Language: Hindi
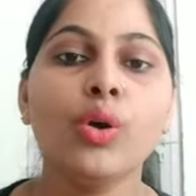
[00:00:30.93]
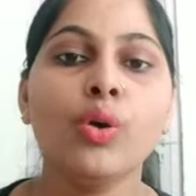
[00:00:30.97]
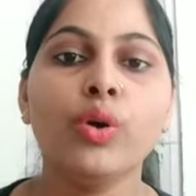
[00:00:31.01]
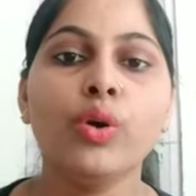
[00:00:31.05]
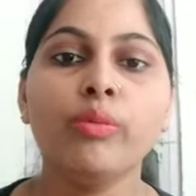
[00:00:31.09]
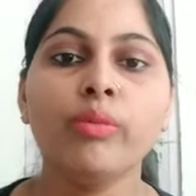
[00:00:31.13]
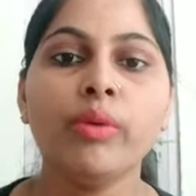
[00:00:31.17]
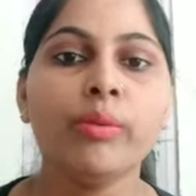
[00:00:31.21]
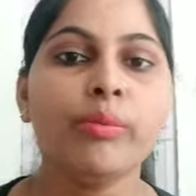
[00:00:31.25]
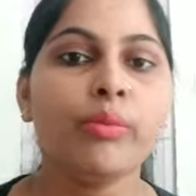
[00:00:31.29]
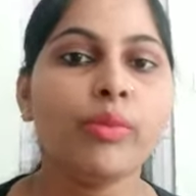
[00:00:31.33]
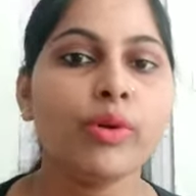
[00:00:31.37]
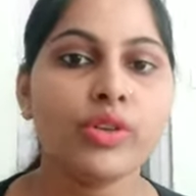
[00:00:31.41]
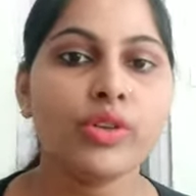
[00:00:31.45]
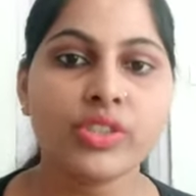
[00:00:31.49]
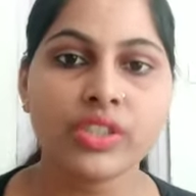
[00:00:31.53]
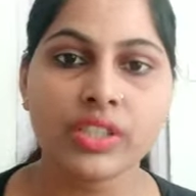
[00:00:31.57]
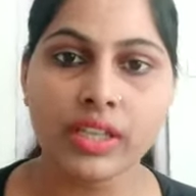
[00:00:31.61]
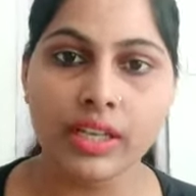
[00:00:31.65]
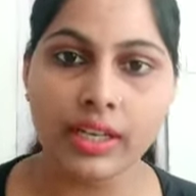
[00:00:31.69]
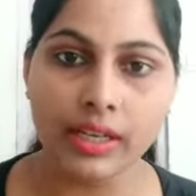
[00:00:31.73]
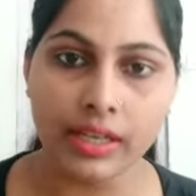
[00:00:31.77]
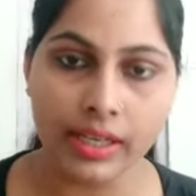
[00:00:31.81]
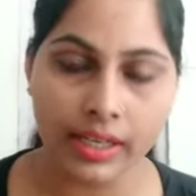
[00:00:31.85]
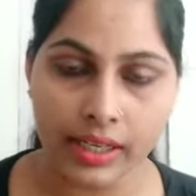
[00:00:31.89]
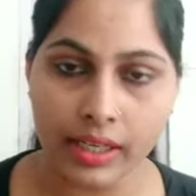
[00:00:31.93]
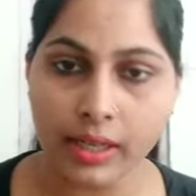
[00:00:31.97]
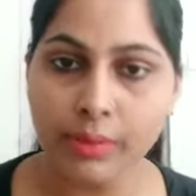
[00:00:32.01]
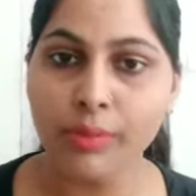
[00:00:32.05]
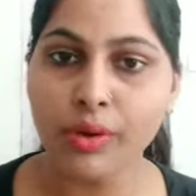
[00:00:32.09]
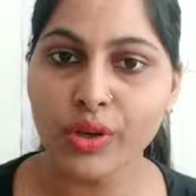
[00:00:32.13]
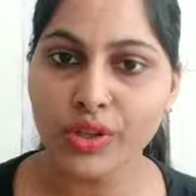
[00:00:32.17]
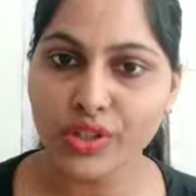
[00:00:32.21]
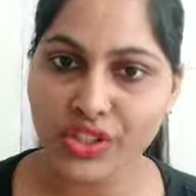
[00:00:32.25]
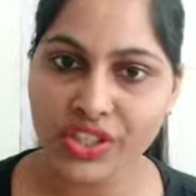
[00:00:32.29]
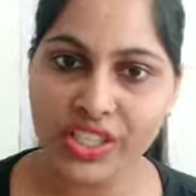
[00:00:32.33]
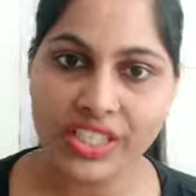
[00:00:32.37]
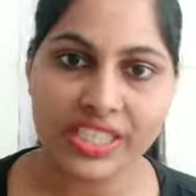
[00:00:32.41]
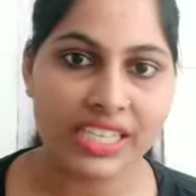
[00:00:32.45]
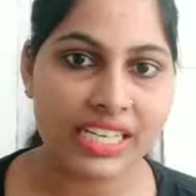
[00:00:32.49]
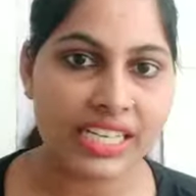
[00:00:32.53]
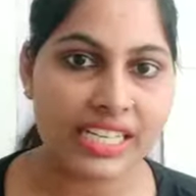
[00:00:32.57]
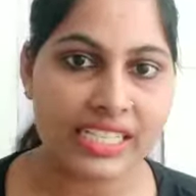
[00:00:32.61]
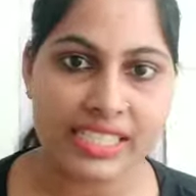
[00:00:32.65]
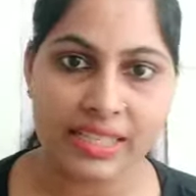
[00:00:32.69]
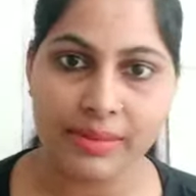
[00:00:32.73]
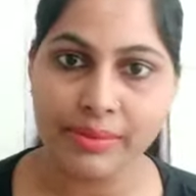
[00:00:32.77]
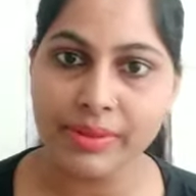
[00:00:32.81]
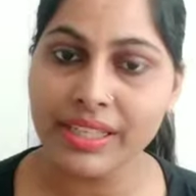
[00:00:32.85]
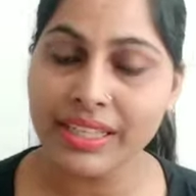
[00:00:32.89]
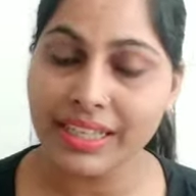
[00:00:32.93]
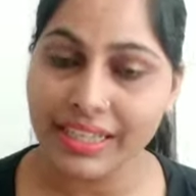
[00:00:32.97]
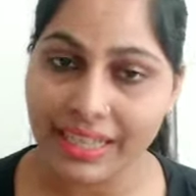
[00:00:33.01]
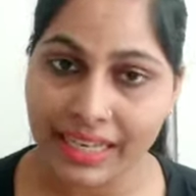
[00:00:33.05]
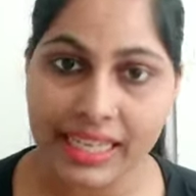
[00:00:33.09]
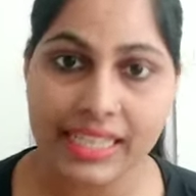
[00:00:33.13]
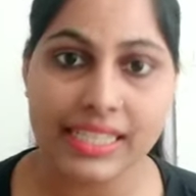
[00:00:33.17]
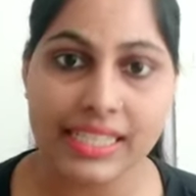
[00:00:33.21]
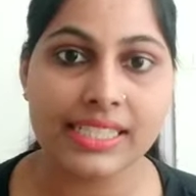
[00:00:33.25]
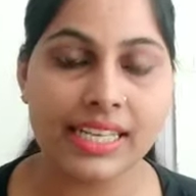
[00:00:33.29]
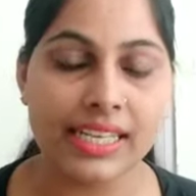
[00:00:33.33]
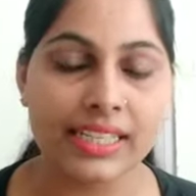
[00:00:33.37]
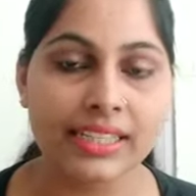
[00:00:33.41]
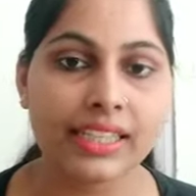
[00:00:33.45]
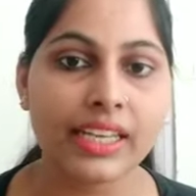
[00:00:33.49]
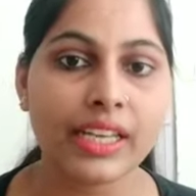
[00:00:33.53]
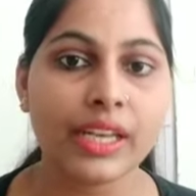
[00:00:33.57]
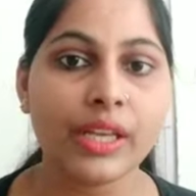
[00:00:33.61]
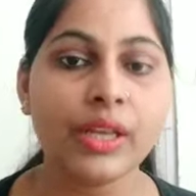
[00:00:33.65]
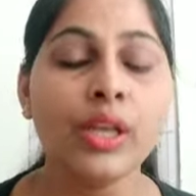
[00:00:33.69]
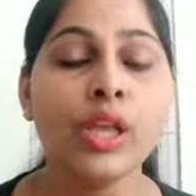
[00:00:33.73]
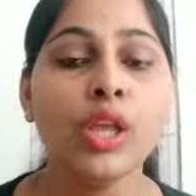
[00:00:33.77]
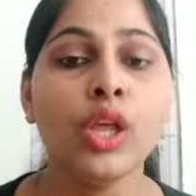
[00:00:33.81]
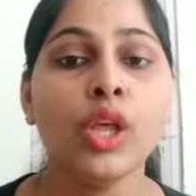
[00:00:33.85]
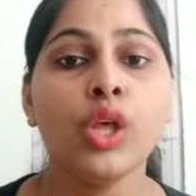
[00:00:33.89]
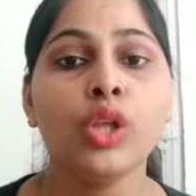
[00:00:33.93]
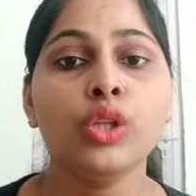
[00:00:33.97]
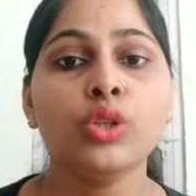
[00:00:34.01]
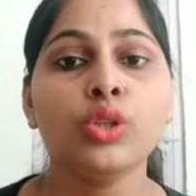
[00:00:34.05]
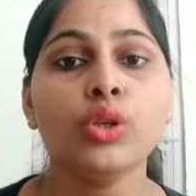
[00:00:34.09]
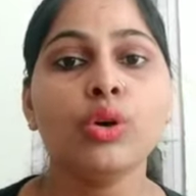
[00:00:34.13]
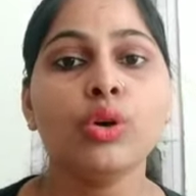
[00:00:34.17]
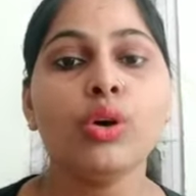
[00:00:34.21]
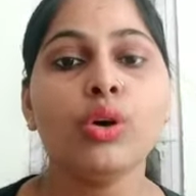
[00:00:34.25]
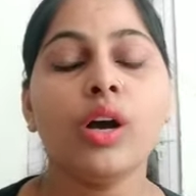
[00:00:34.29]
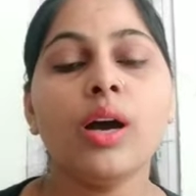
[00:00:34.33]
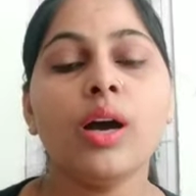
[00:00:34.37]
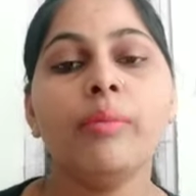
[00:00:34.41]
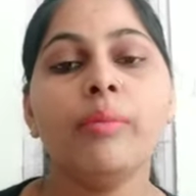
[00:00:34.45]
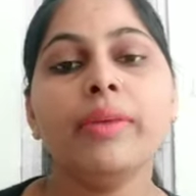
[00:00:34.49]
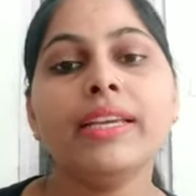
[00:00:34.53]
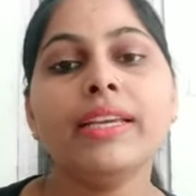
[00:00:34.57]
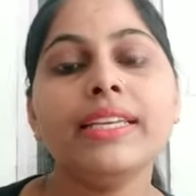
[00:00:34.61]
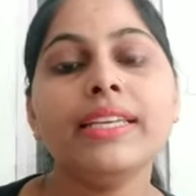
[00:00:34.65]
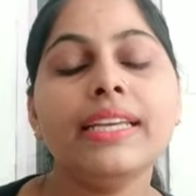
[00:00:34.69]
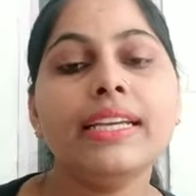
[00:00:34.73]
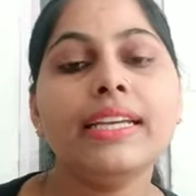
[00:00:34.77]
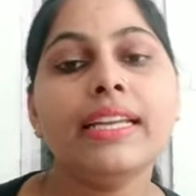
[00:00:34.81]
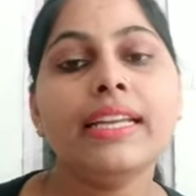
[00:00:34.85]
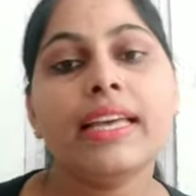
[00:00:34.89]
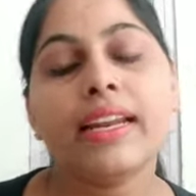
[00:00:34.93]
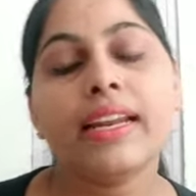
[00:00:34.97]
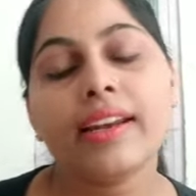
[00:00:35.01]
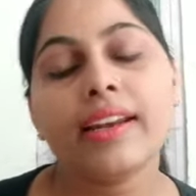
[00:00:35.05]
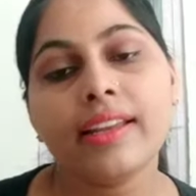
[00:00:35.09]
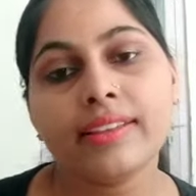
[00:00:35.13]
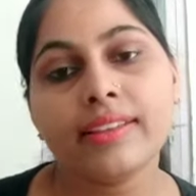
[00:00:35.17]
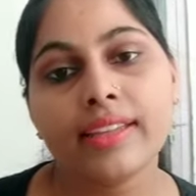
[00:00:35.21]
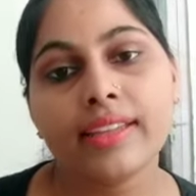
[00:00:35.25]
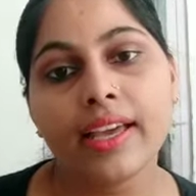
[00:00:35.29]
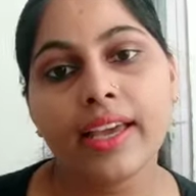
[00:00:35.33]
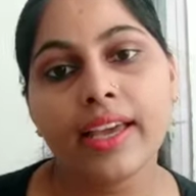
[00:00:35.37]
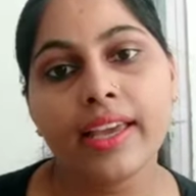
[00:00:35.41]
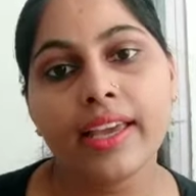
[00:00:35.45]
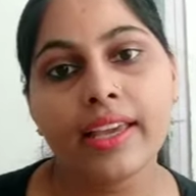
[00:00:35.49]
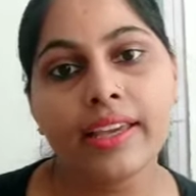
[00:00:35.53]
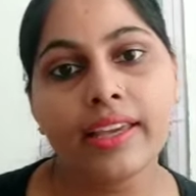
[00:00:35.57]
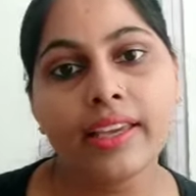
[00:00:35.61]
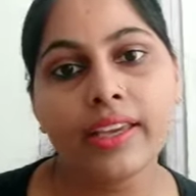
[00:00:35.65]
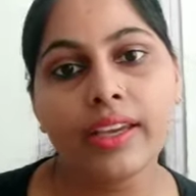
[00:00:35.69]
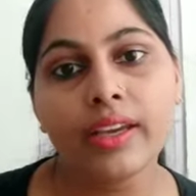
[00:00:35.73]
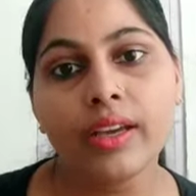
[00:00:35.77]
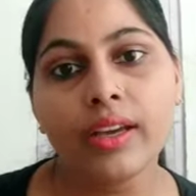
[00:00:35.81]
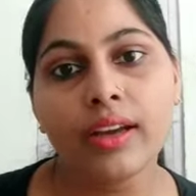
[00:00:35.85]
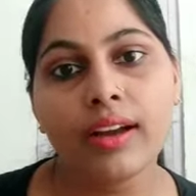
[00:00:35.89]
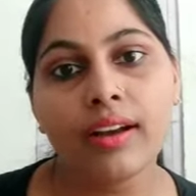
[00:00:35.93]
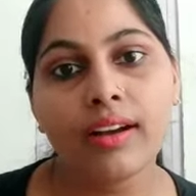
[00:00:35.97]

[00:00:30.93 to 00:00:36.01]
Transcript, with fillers: उनमें मॉइस्चर अगर मॉइस्चर ज़रा सा भी रह जाता है तो हमें ये डर रहता है कि